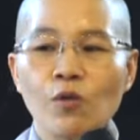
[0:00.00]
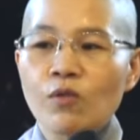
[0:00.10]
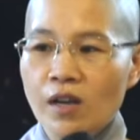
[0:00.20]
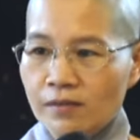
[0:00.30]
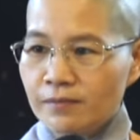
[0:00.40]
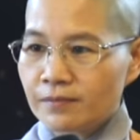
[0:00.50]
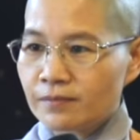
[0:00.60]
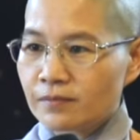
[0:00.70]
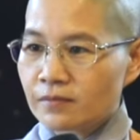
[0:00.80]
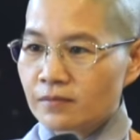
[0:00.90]
tiêu cực
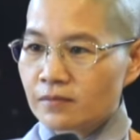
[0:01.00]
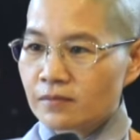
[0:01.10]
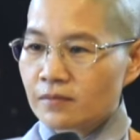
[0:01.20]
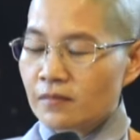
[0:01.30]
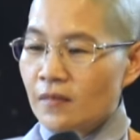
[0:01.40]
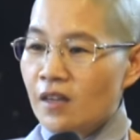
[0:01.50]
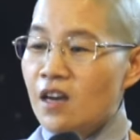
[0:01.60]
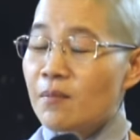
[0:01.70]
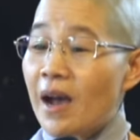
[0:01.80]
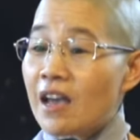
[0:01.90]

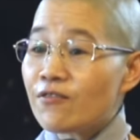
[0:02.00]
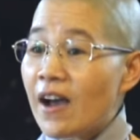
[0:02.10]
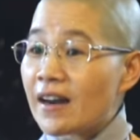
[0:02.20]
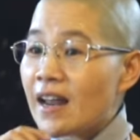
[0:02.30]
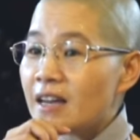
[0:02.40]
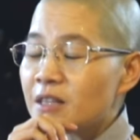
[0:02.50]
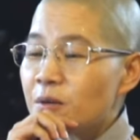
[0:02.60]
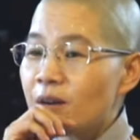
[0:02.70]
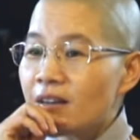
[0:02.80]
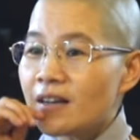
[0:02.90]
người mà hay phàn nàn
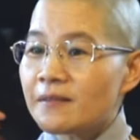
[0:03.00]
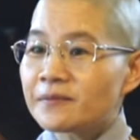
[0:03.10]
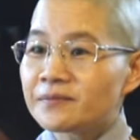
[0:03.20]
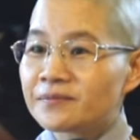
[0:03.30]
tiêu cực á